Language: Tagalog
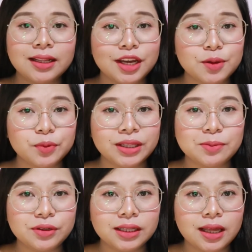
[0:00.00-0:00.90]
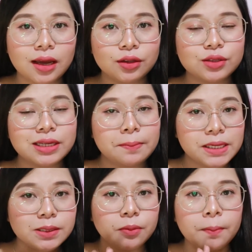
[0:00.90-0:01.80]
At ngayon, punta muna tayo dun sa
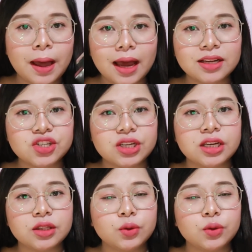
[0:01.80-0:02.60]
mismong packaging